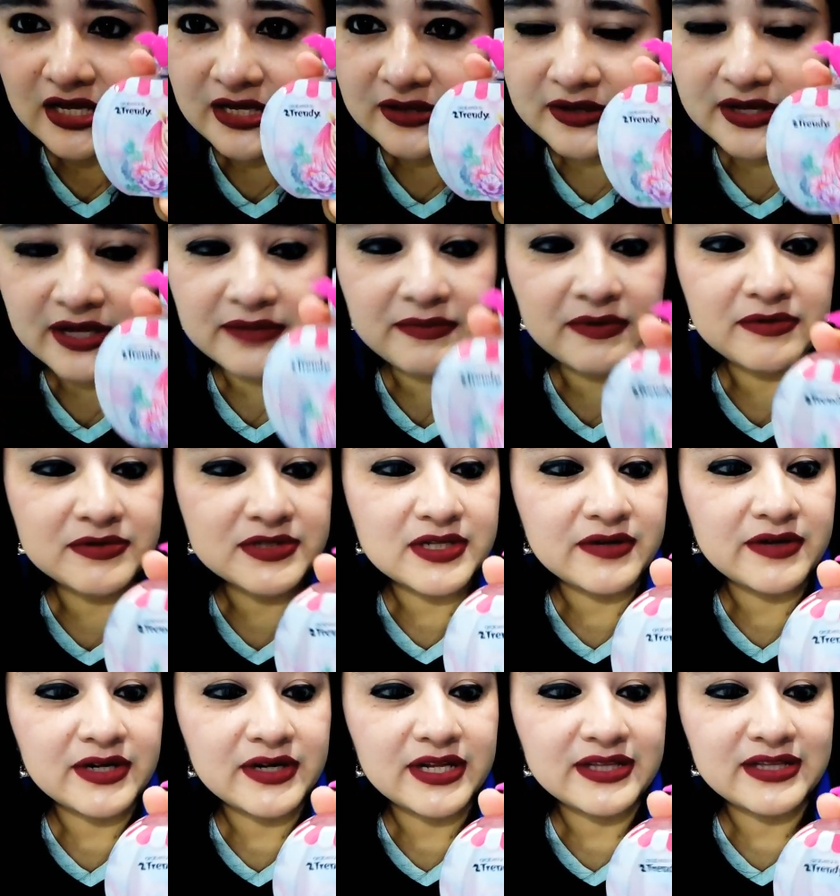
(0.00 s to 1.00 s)
Y que vamos
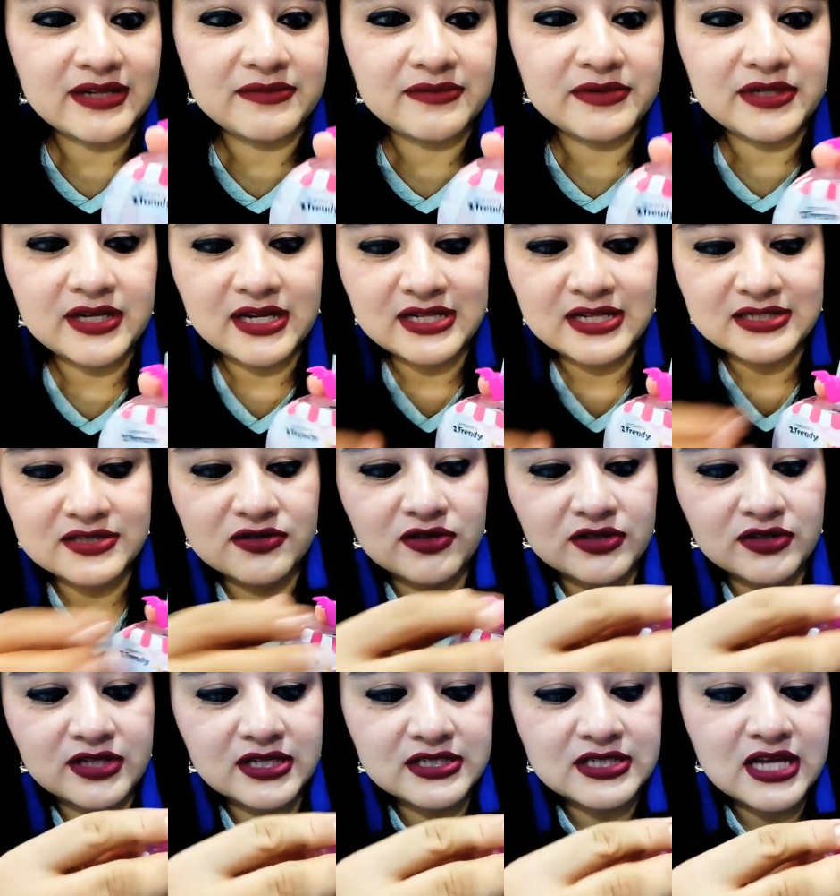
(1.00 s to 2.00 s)
a ver qué tal vienen las
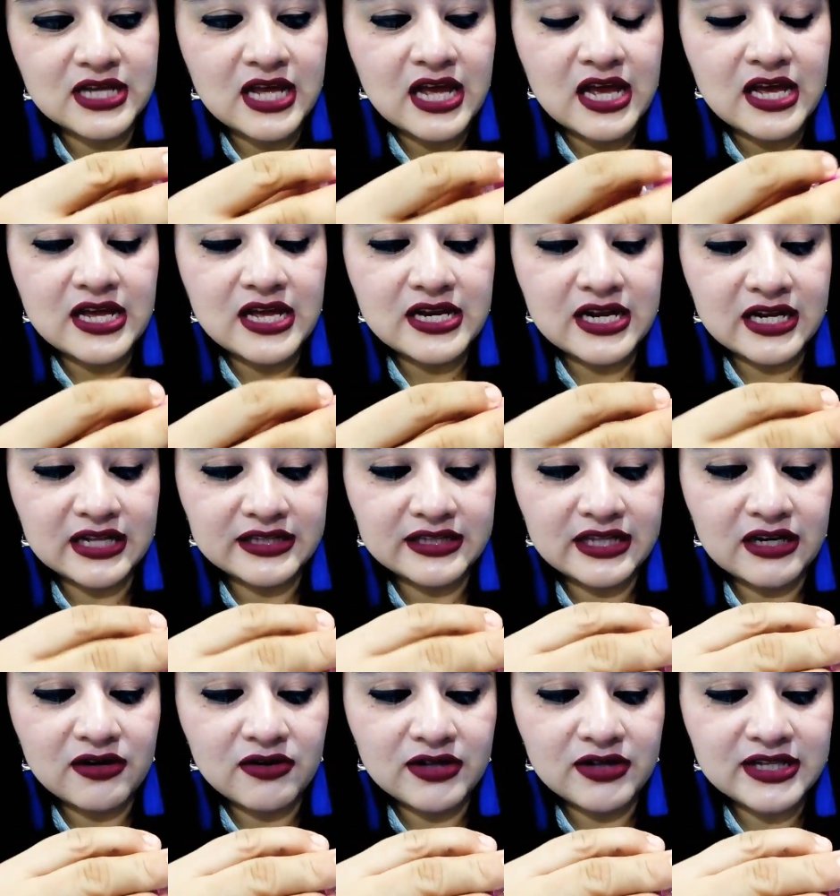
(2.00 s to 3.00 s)
notas. En el
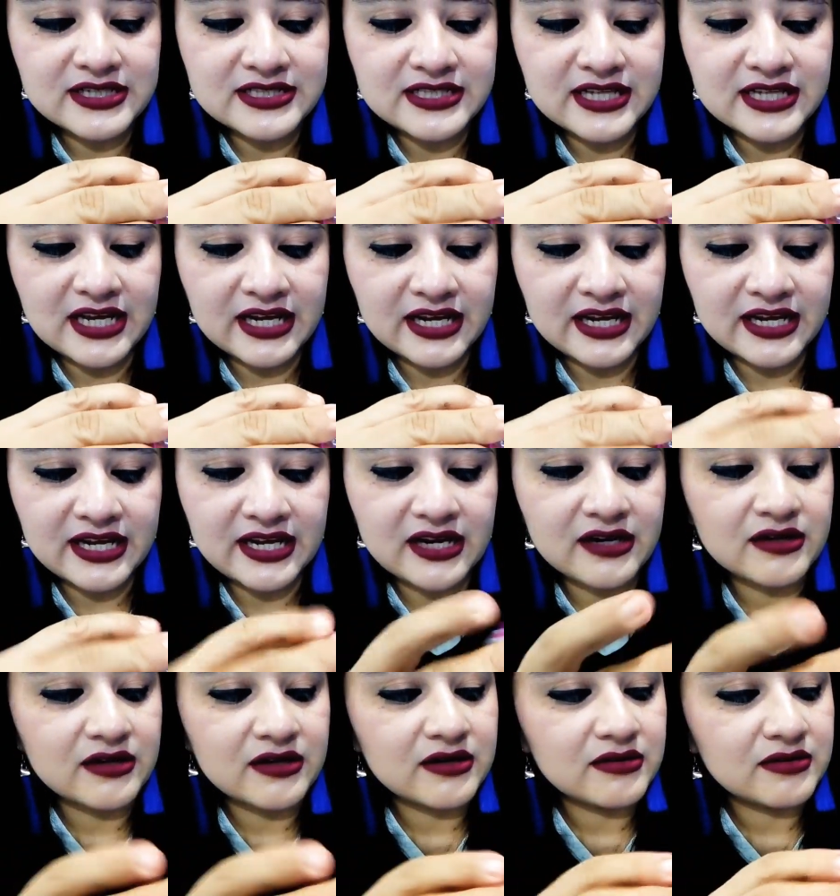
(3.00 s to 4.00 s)
catálogo decía que
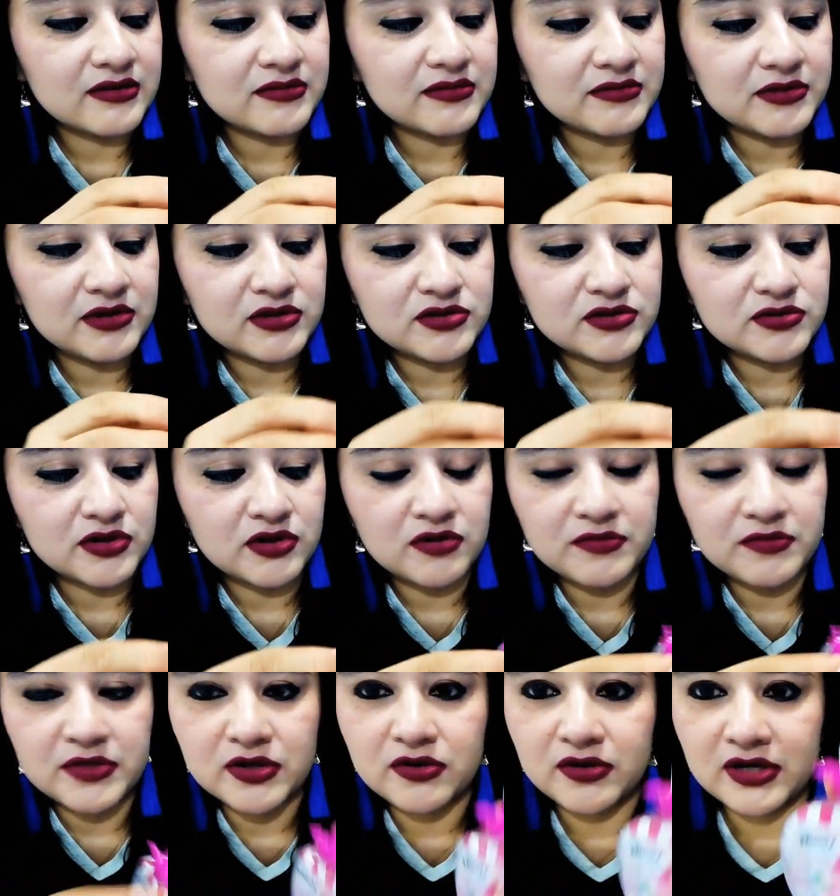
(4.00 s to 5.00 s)
eran... Vino
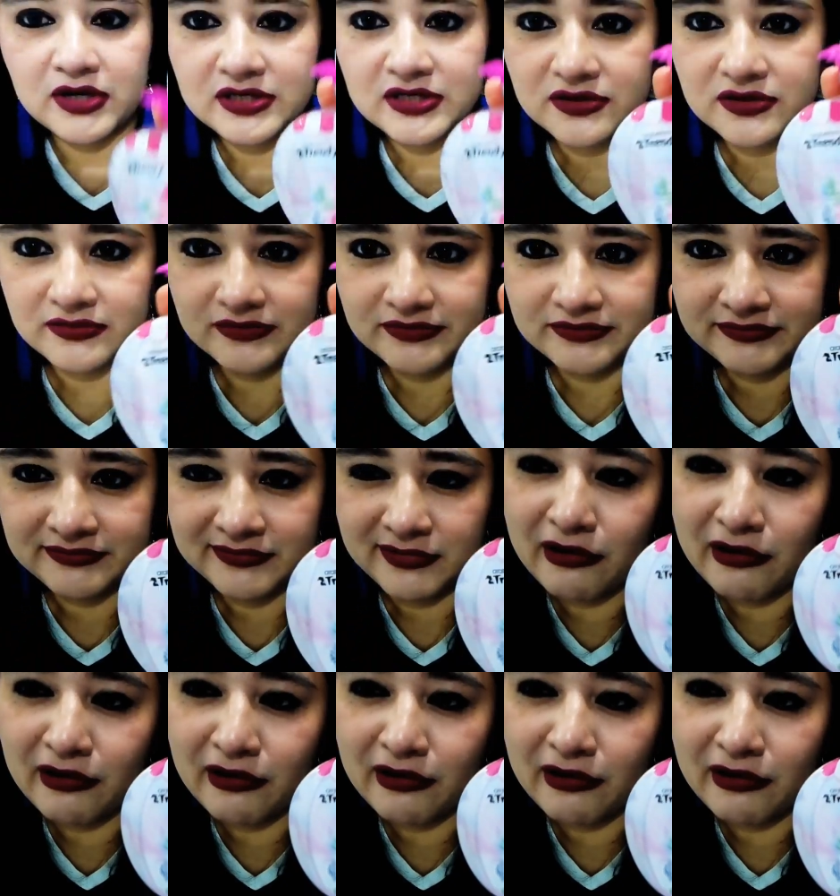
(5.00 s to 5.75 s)
chueco mi corazón.